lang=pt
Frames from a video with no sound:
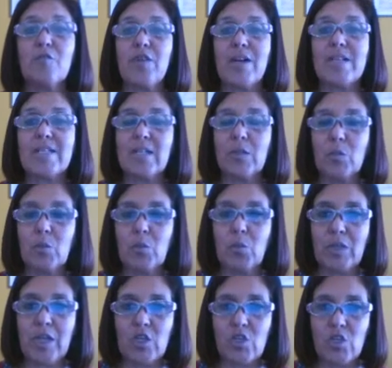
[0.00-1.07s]
Fazendo com
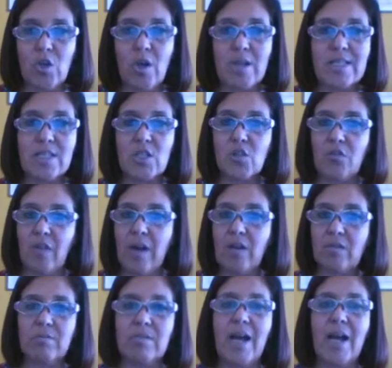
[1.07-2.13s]
que as nossas
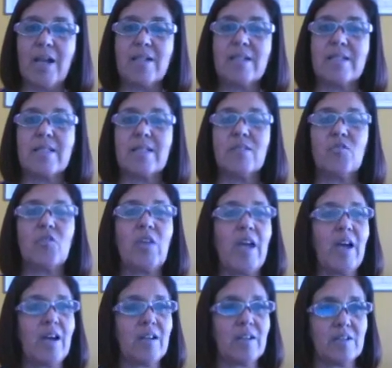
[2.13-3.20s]
faculdades
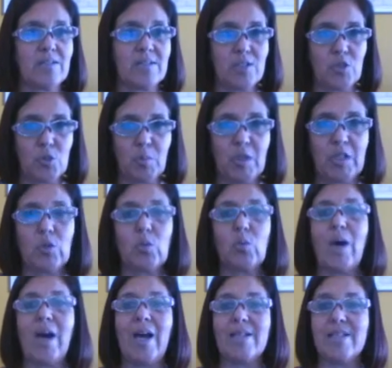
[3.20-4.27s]
internas,
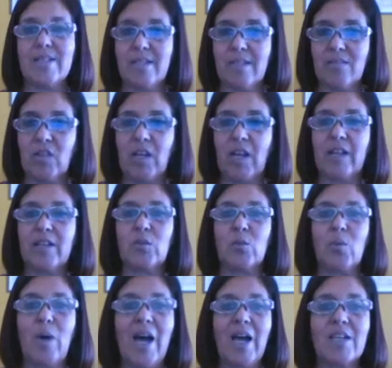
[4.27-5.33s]
espirituais e
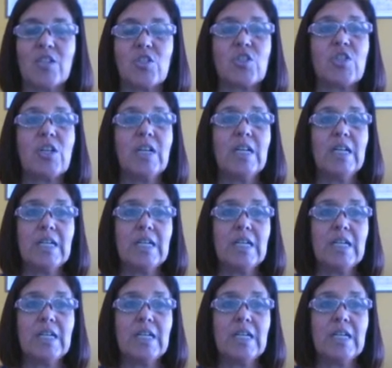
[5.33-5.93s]
intelectuais